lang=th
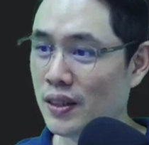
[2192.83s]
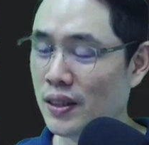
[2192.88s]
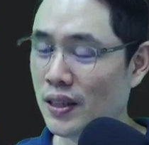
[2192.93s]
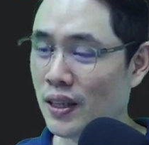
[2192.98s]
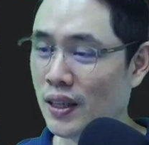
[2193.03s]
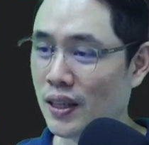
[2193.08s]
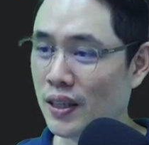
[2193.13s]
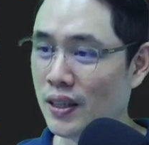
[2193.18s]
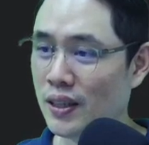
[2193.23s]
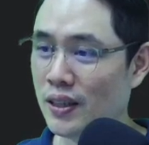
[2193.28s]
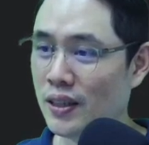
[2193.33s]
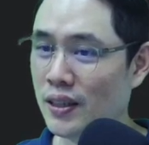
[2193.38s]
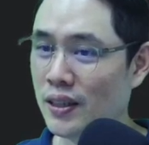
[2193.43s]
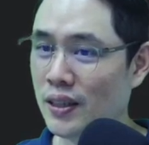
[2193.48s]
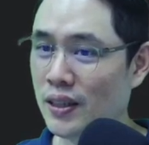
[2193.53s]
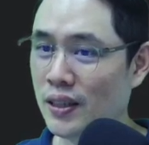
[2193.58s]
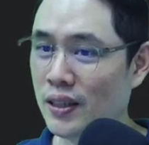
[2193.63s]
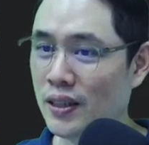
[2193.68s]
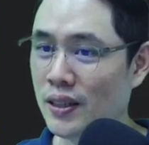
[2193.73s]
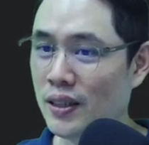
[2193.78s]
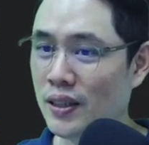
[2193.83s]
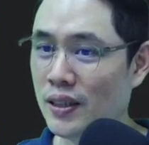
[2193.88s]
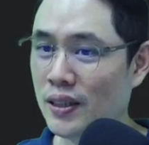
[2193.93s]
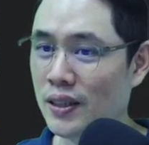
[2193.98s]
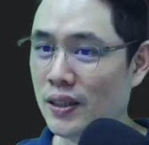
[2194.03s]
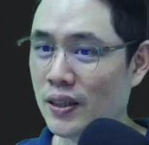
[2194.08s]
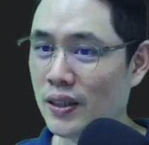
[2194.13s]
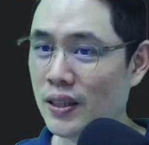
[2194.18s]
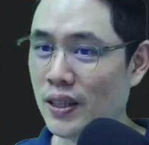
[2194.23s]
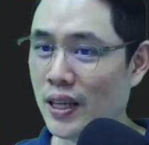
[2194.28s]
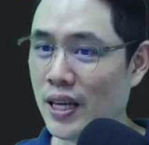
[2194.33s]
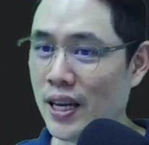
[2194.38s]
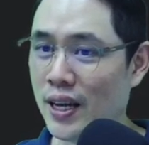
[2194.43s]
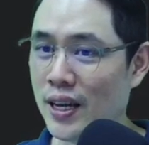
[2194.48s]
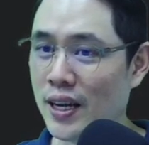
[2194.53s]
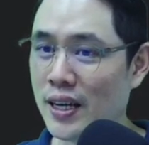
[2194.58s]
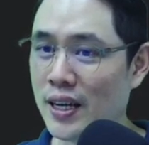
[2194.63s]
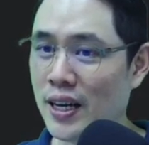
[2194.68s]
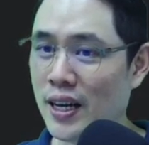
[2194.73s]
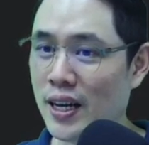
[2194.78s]
อ่ะก็จะแก้ไข
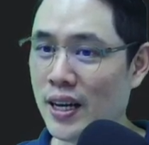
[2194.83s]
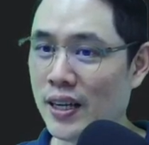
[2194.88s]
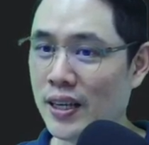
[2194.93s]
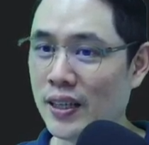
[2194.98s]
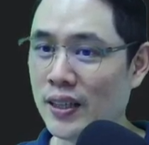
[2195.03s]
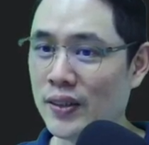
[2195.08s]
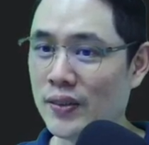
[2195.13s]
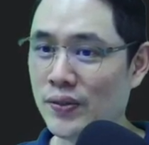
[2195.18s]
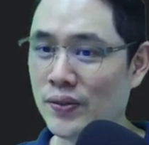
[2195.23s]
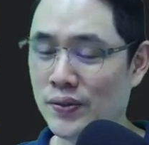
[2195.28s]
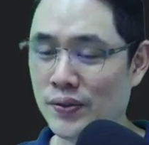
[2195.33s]
ได้นะครับ